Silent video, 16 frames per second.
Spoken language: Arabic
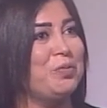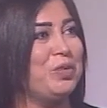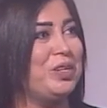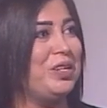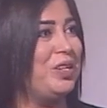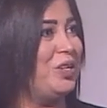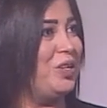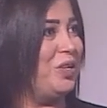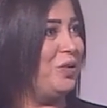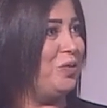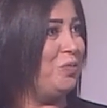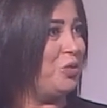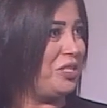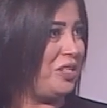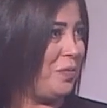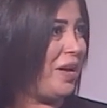
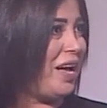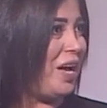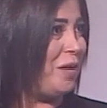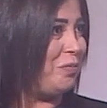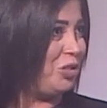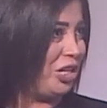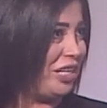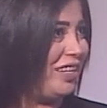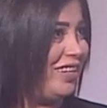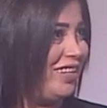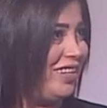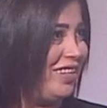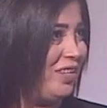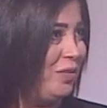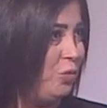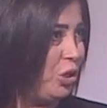المستباحه
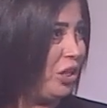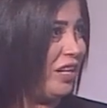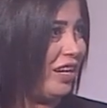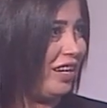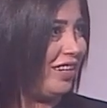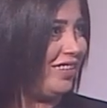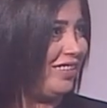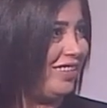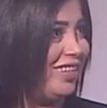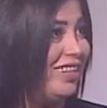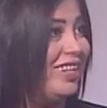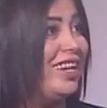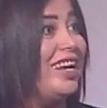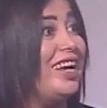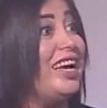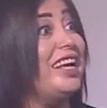بشكل مطلق يعني
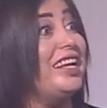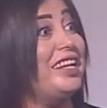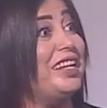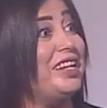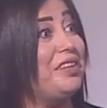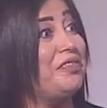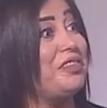أه.